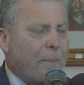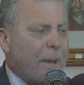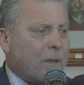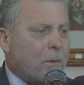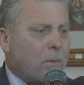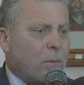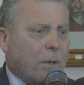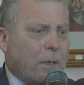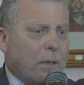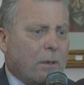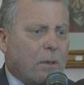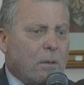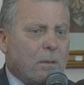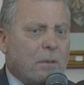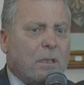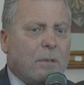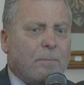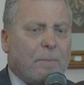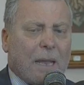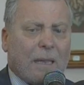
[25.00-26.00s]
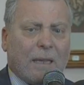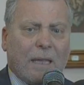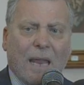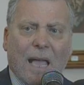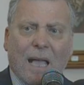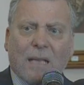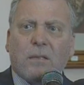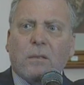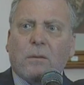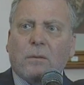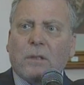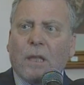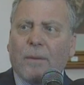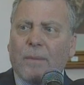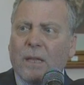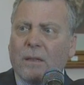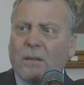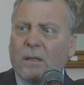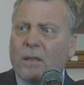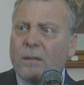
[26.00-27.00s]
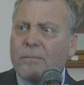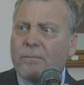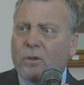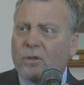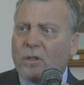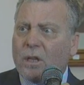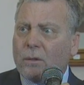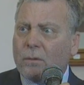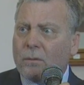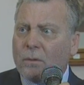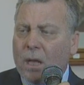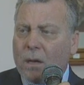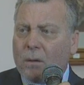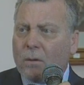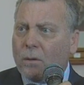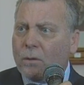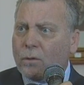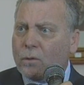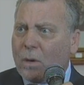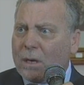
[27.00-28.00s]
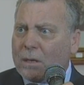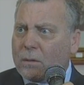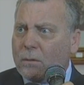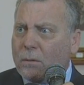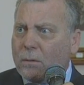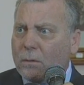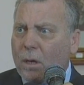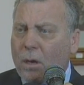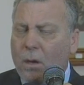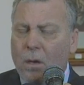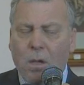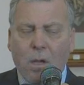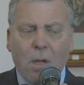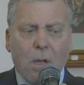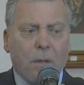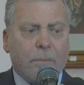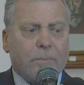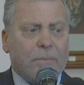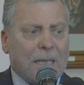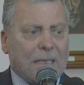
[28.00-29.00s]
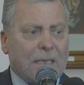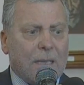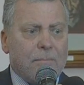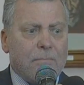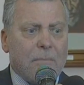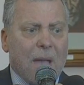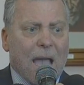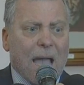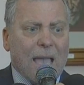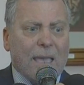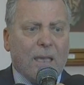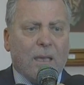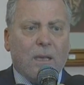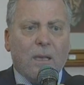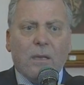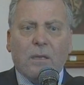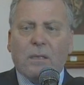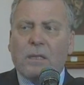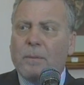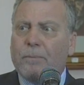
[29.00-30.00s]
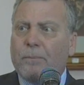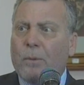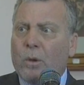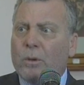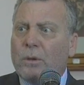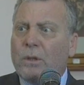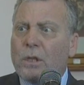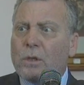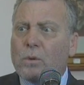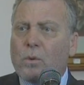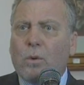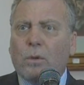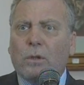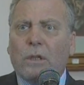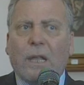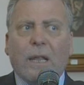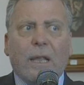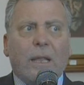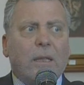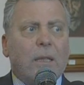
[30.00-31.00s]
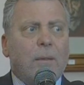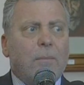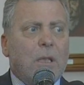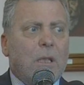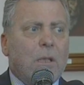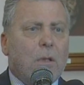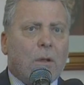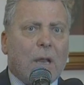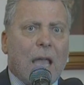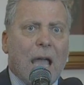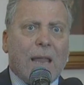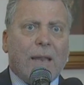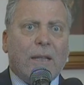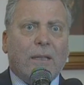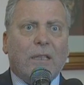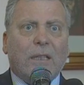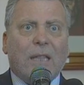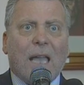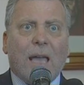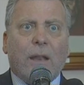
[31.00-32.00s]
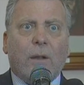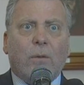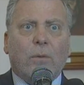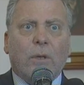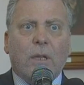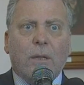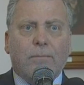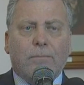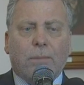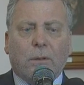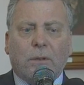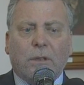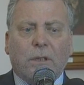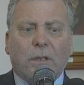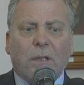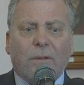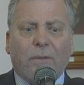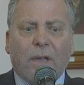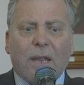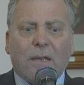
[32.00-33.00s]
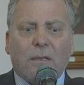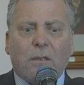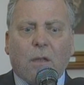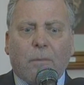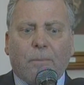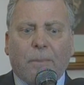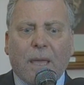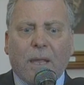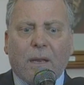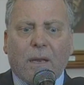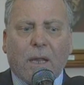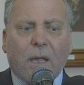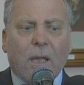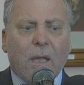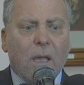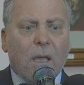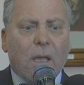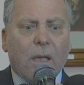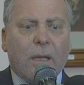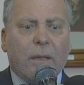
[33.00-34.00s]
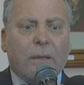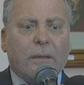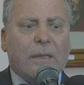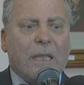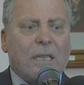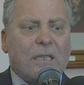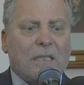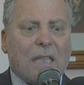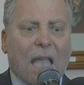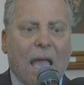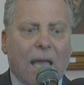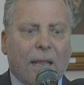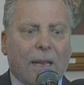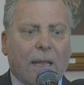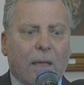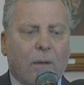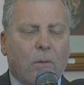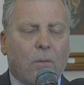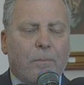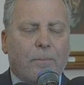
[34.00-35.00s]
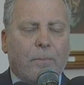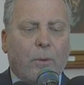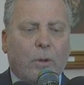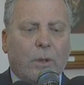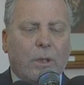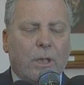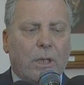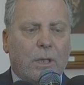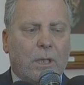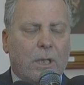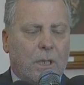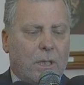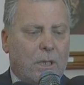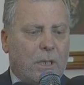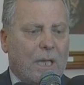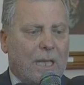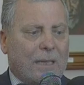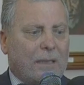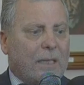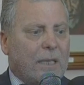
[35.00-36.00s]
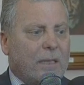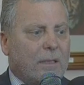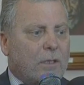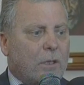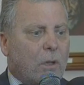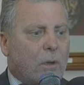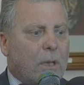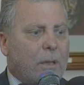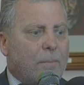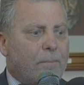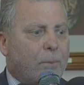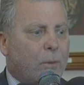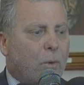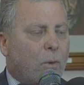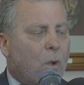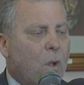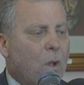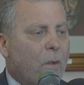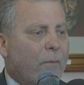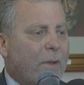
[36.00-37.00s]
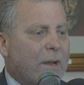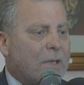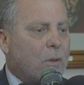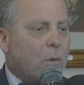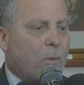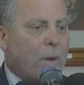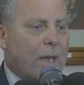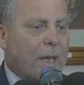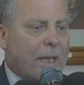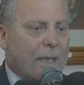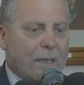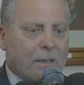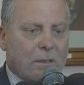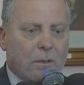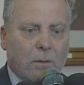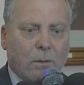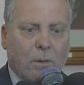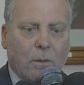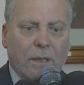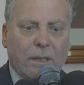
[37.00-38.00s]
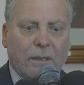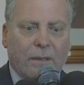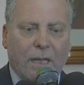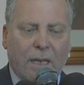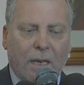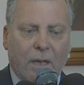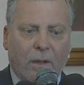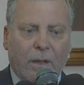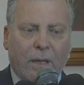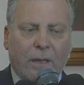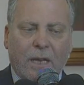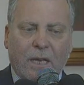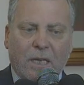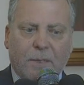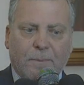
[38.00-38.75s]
per cui non si parlerà assolutamente di bocciatura contro alcuno, ma semmai si può discutere di migliorare, di dare un input diverso per eh, destare un po' di, di, di, attenzione in più verso quelle che sono le deleghe dei